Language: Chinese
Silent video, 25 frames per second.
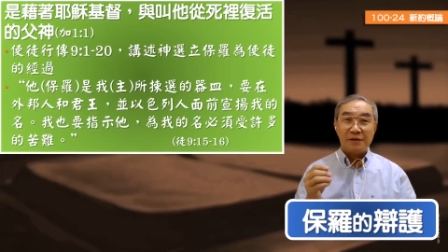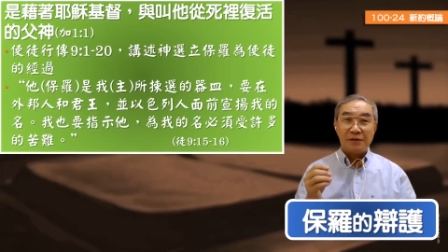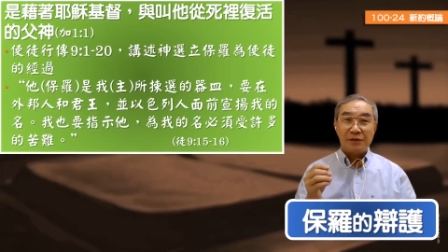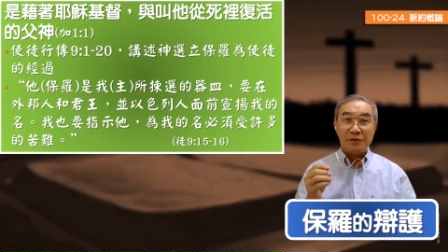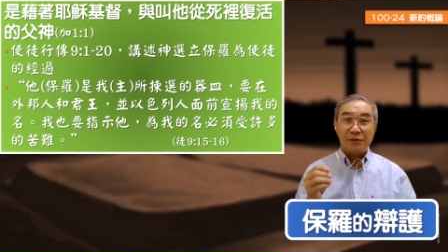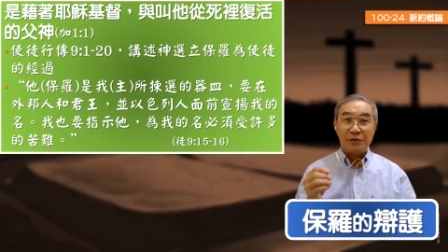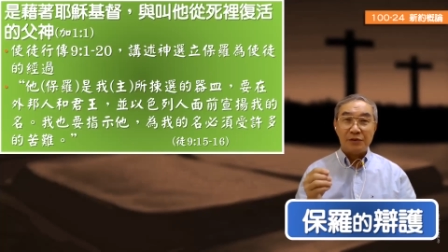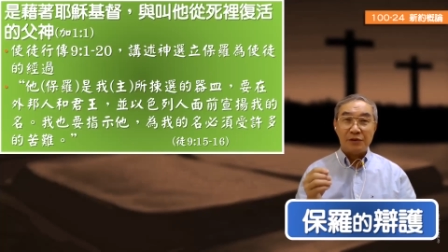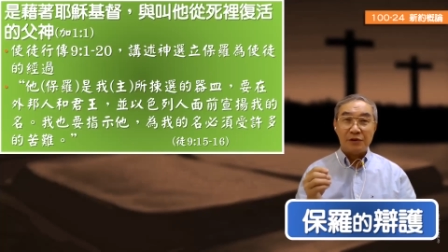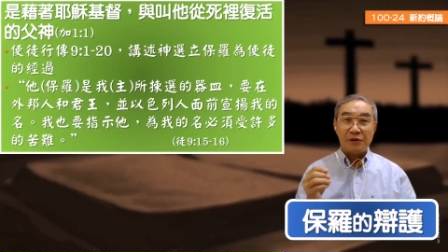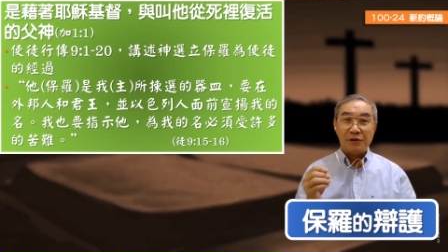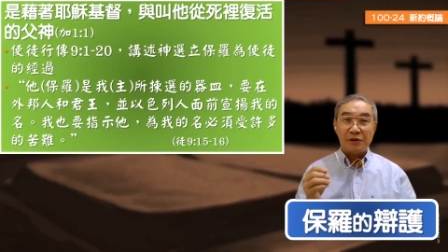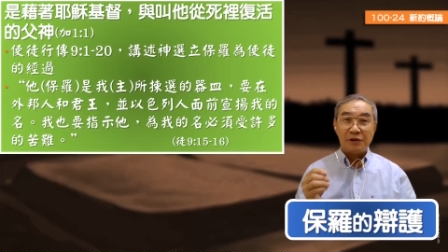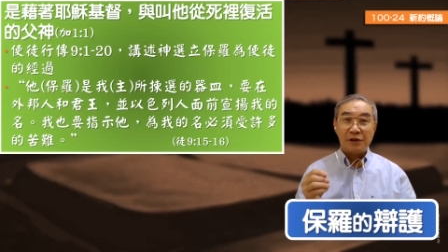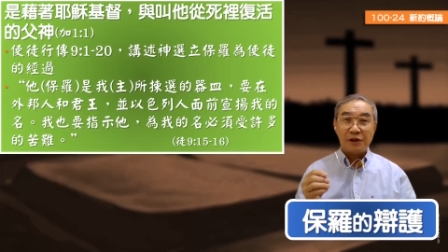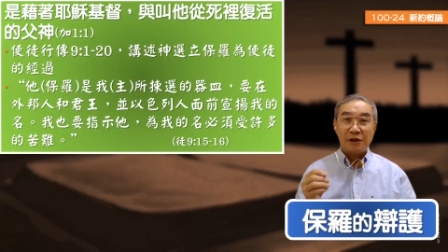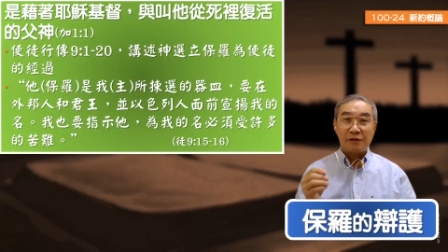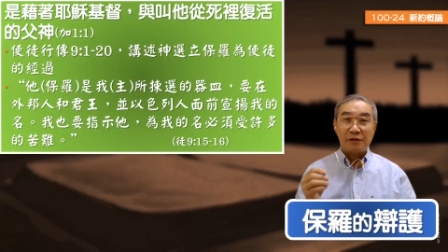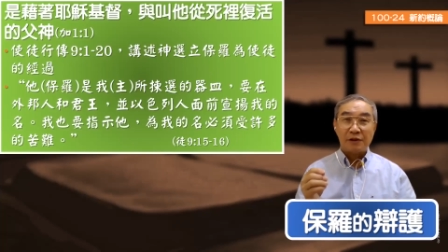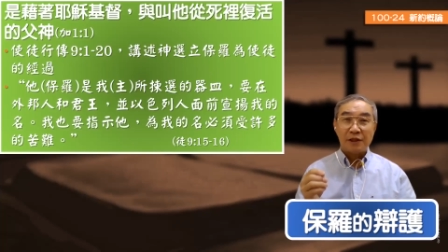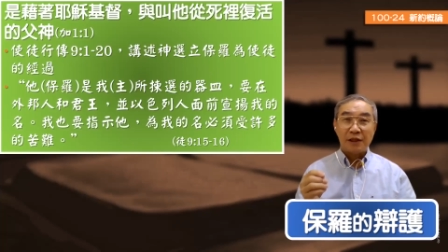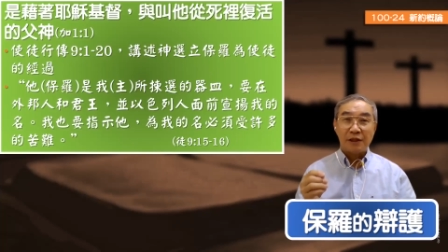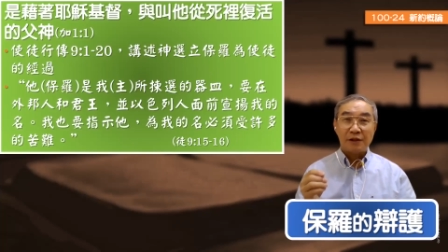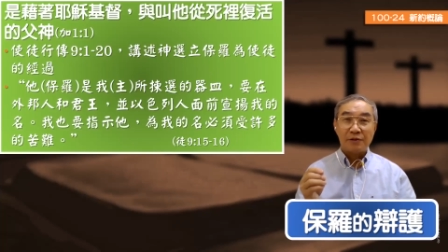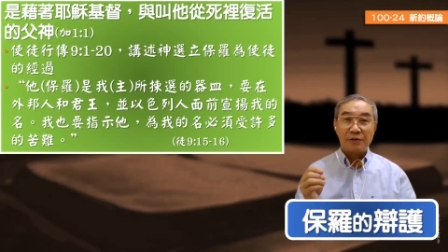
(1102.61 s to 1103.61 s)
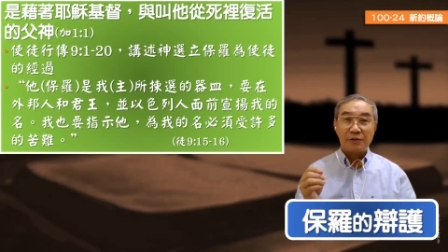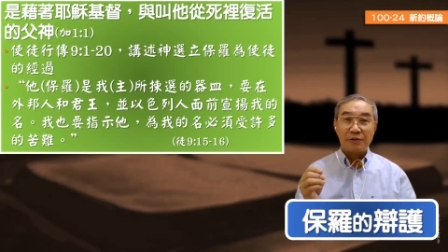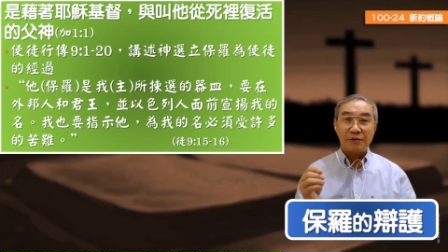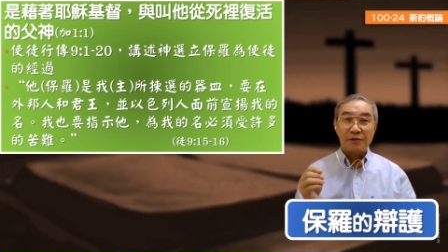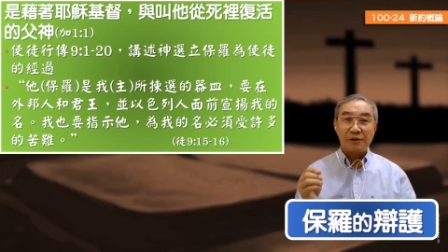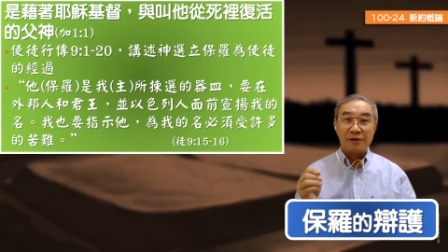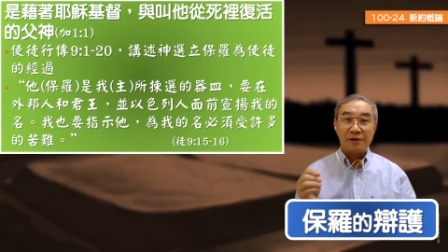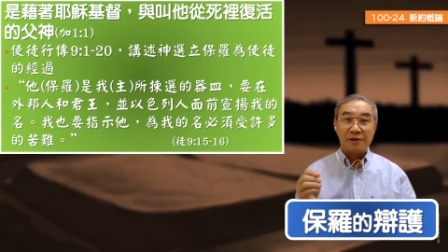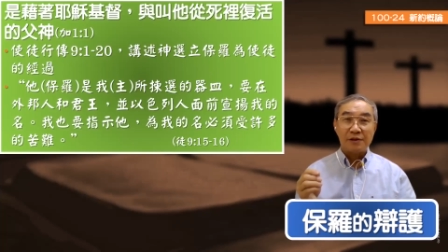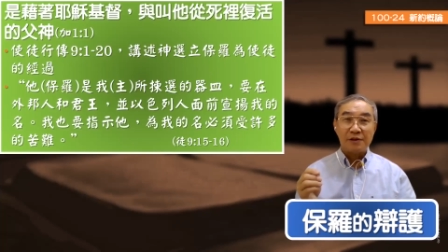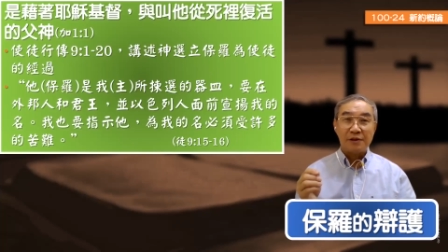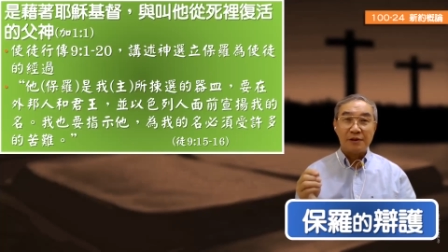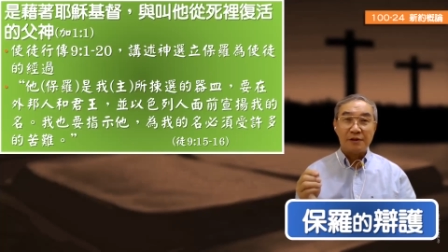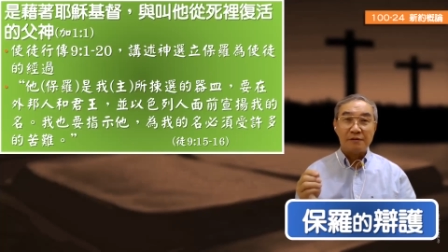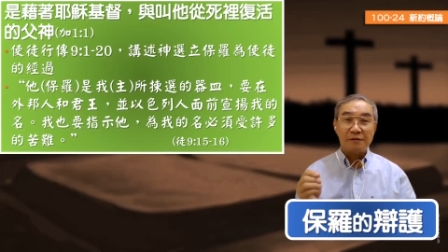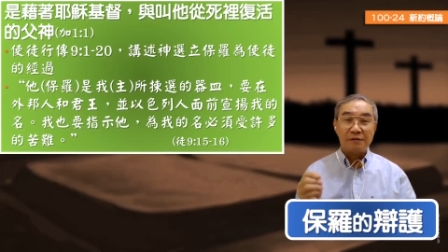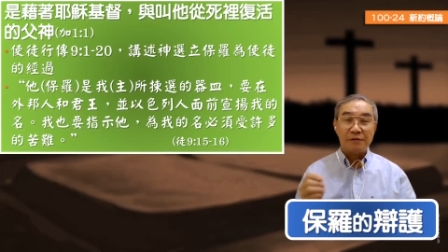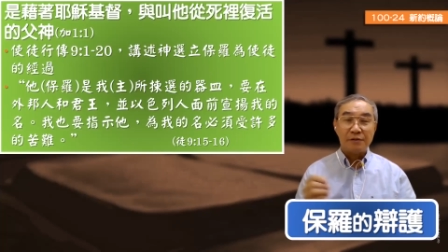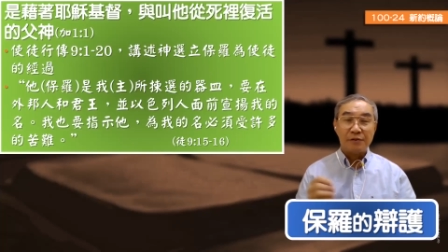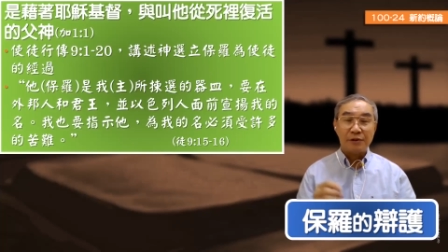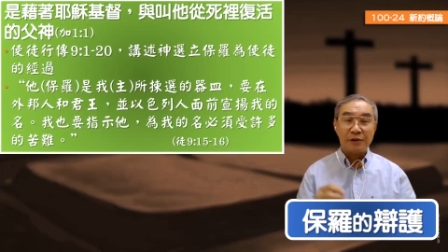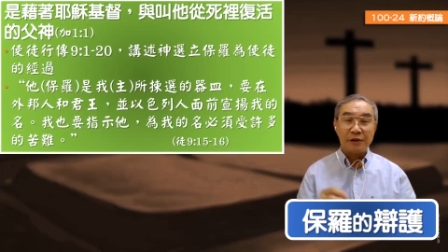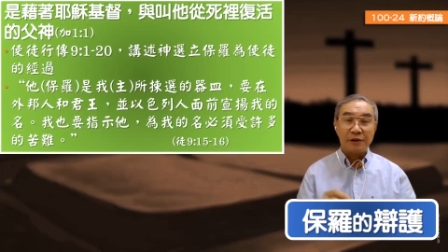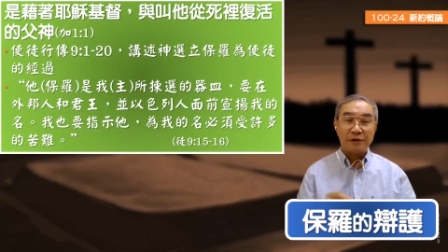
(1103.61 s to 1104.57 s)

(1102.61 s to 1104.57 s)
与叫他从死里复活